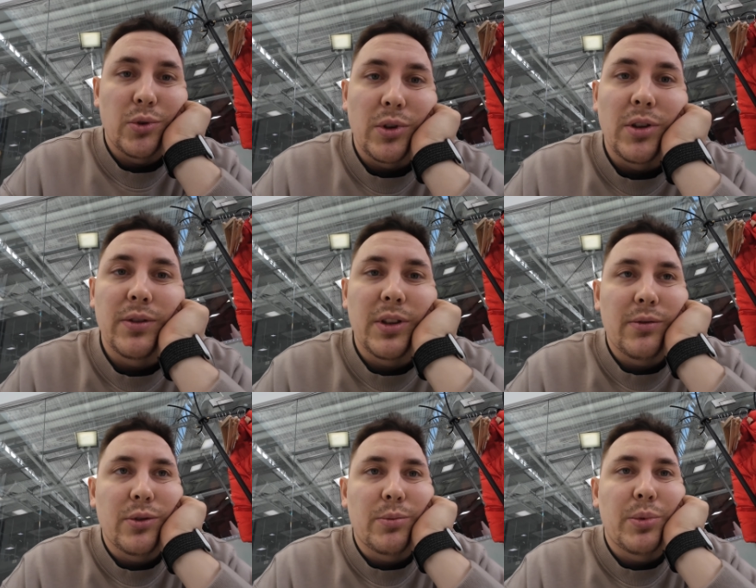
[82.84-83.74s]
итоге все
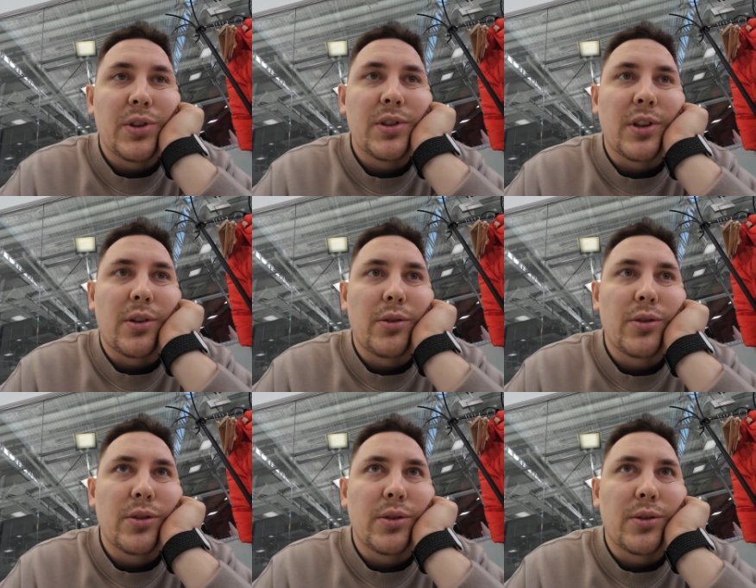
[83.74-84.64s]
равно пишет, короче,
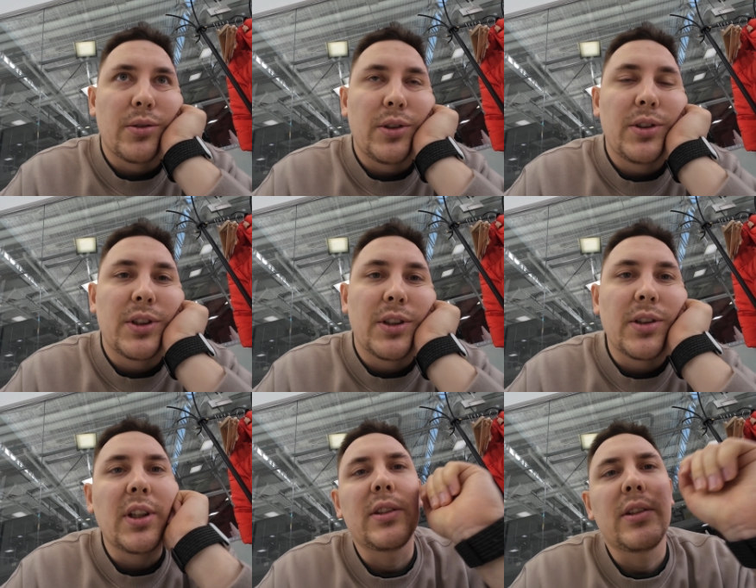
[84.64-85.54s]
что низкий
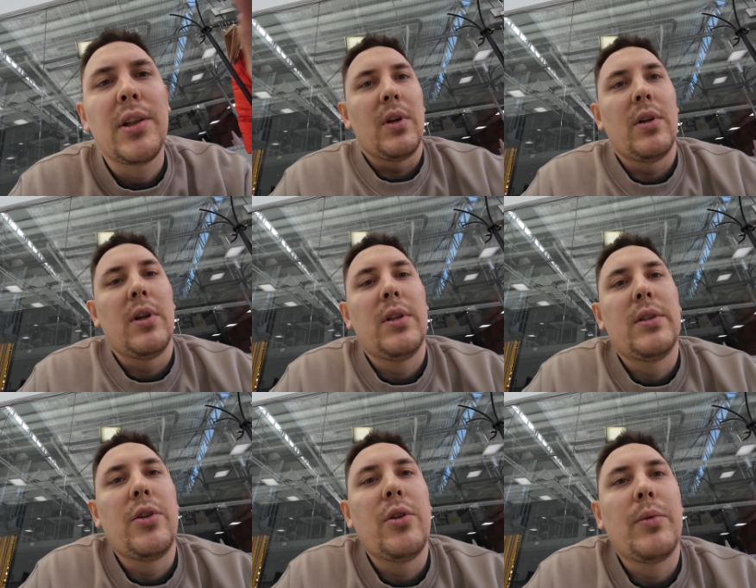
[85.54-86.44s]
класс э,
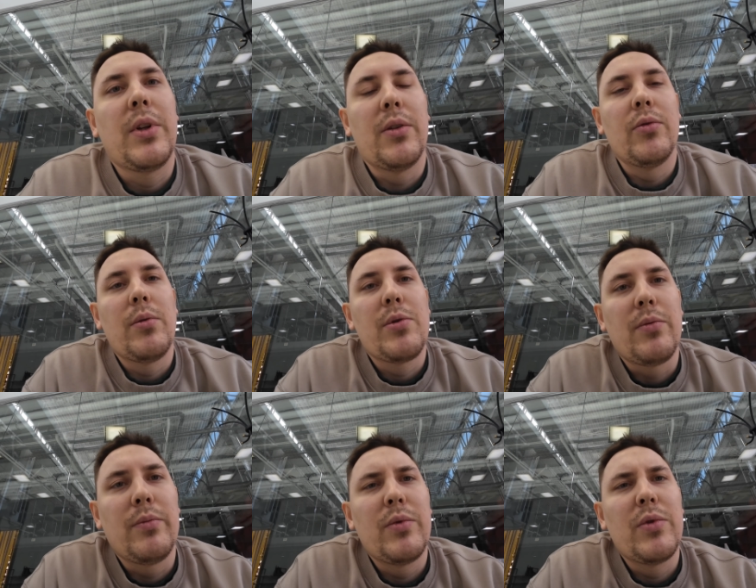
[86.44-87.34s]
съемки, ну, в
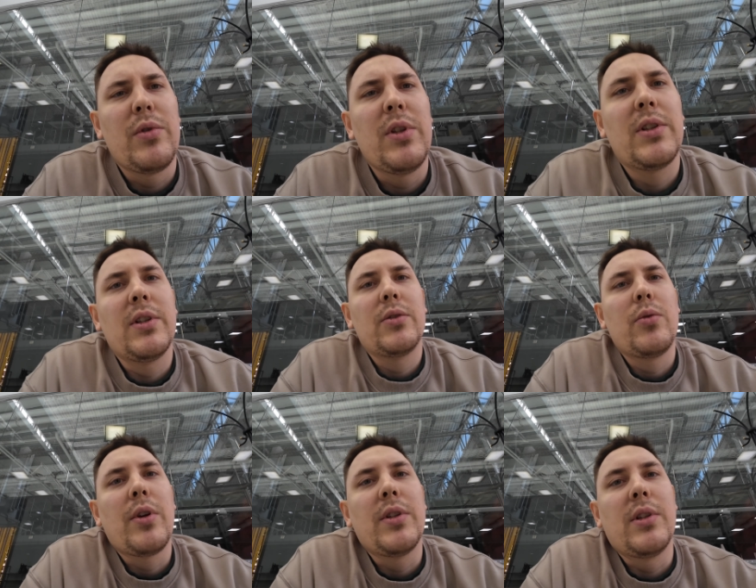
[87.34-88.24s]
общем, низкой
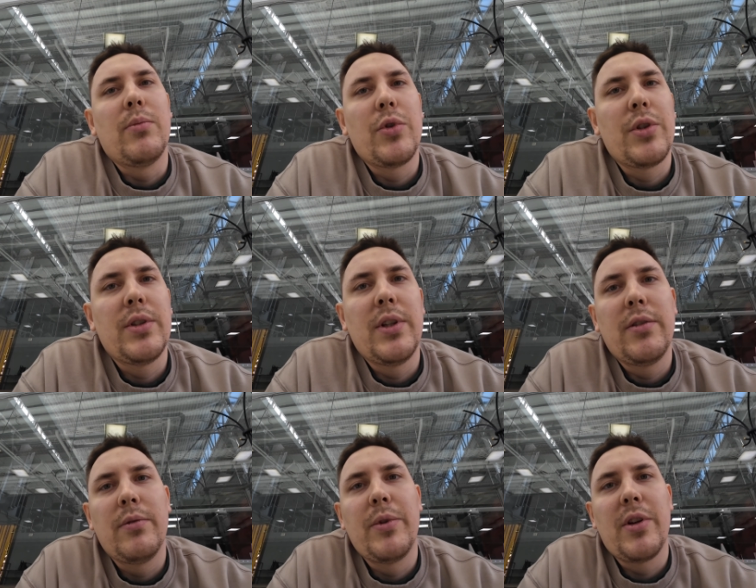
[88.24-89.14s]
скорости может из-за
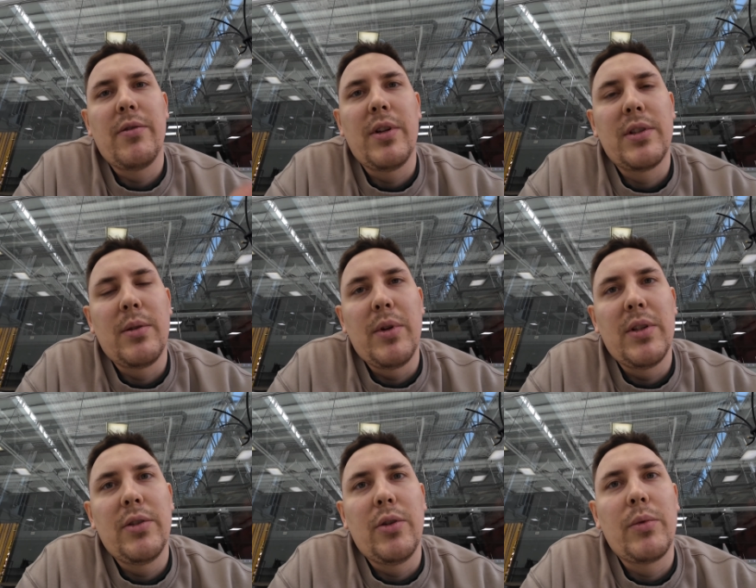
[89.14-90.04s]
этого прерваться
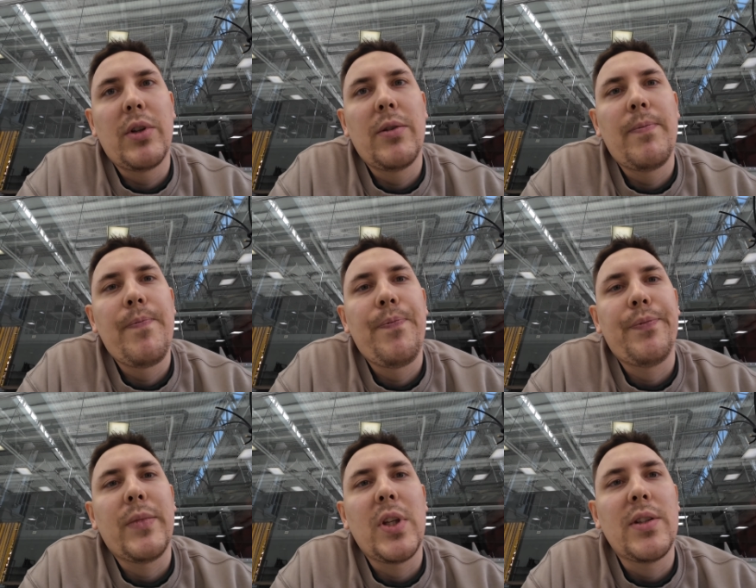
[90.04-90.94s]
опять съемка.
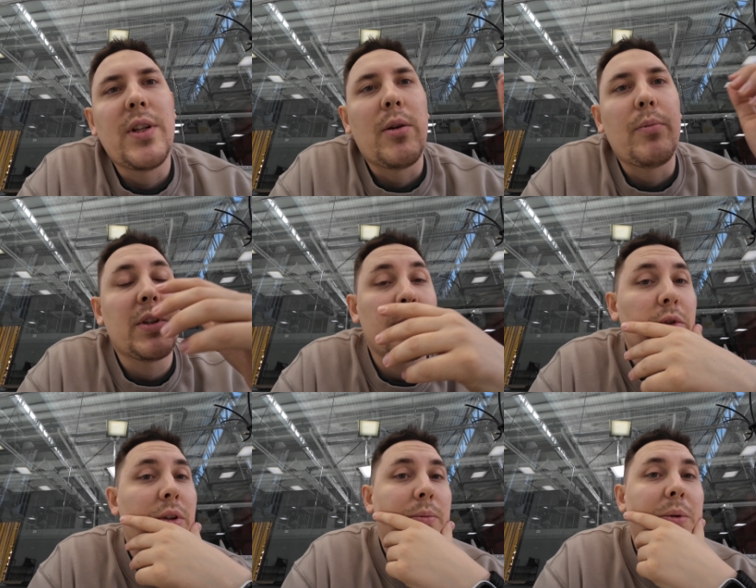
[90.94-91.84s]
Не знаю,
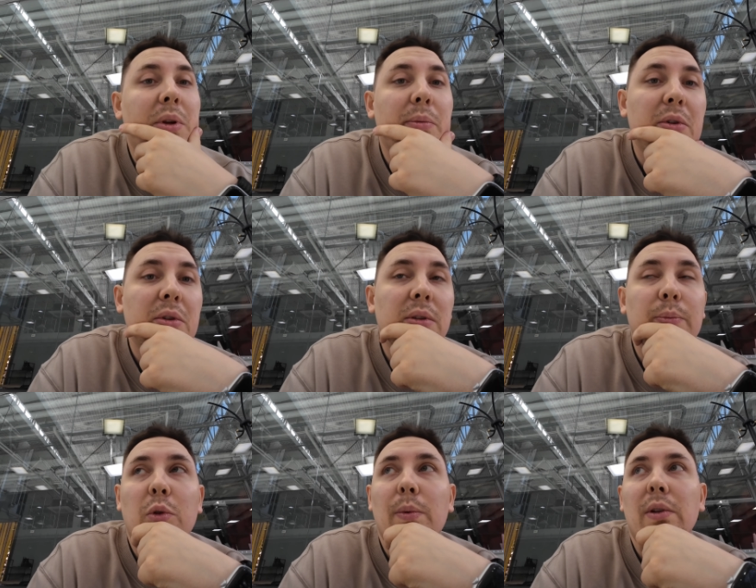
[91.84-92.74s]
посмотрим. Опять придется
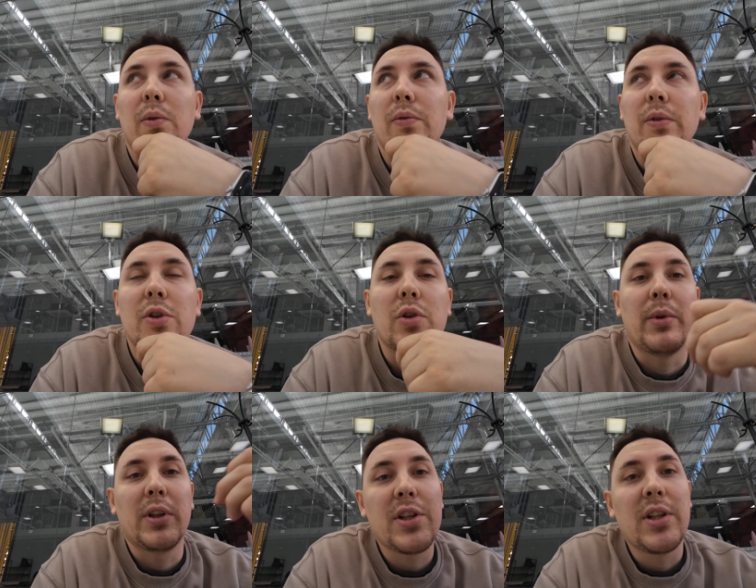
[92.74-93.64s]
покупать какую-то флешку.
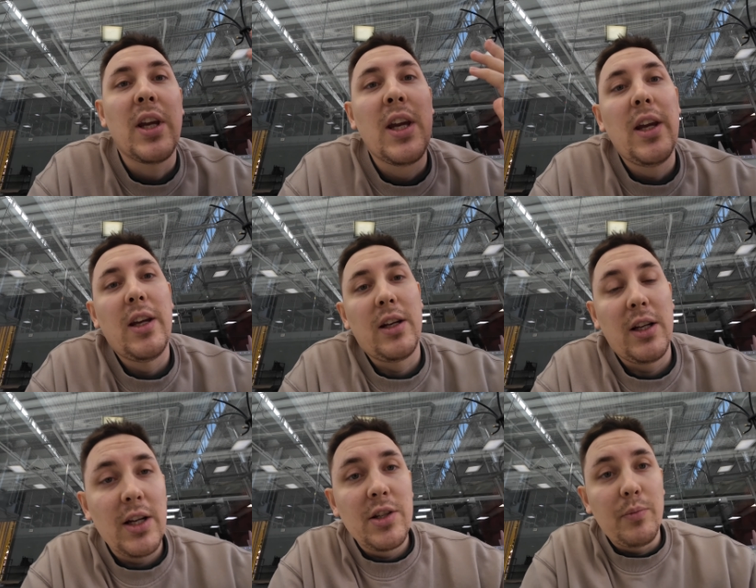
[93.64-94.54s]
Под каждый
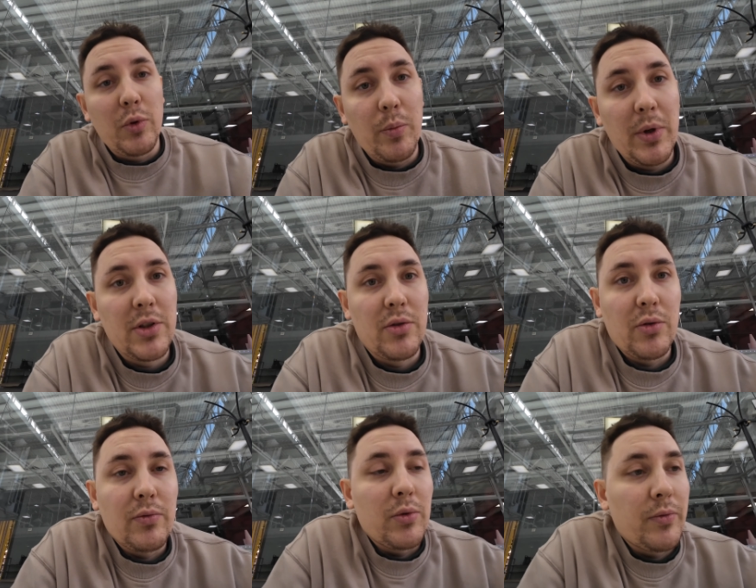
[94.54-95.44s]
гаджет покупаешь
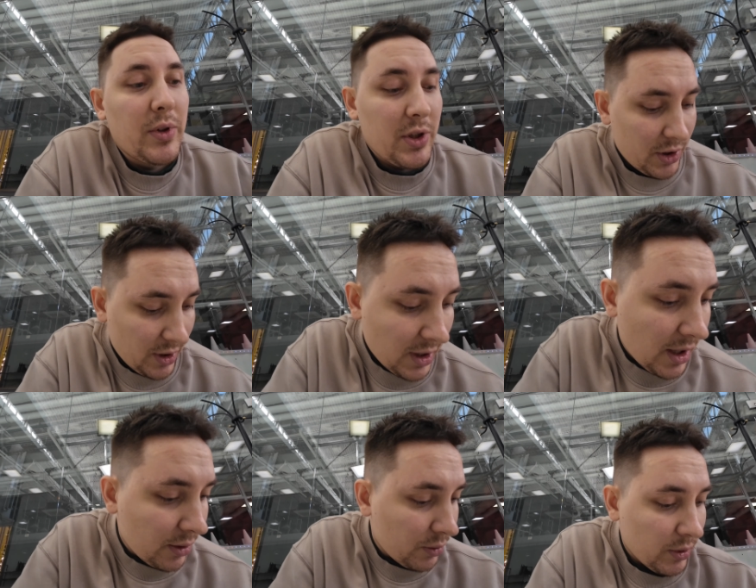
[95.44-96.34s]
новую
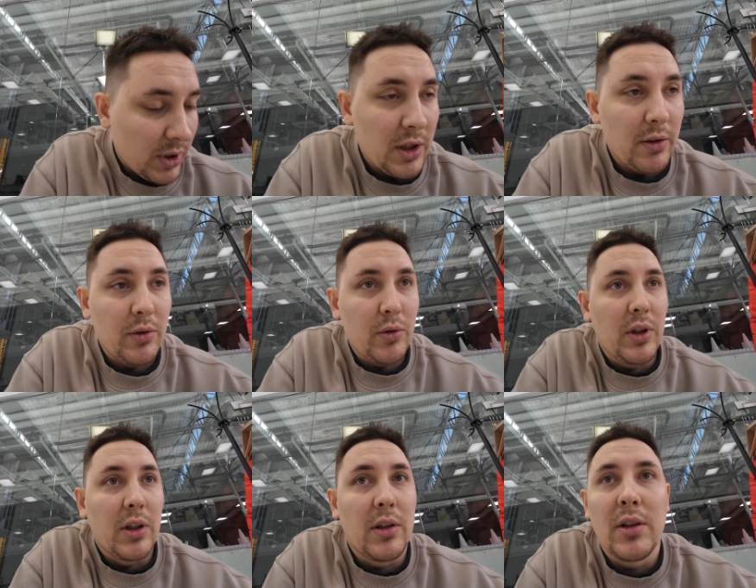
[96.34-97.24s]
флеш-карту, и в
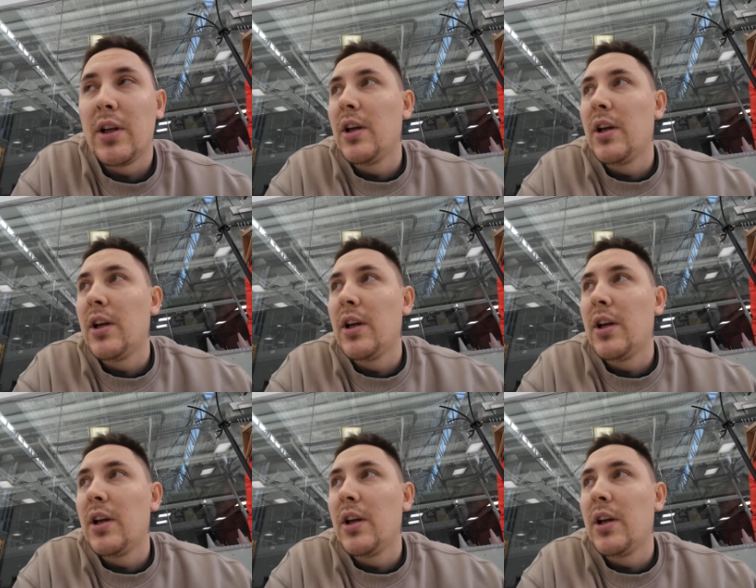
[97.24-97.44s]
итоге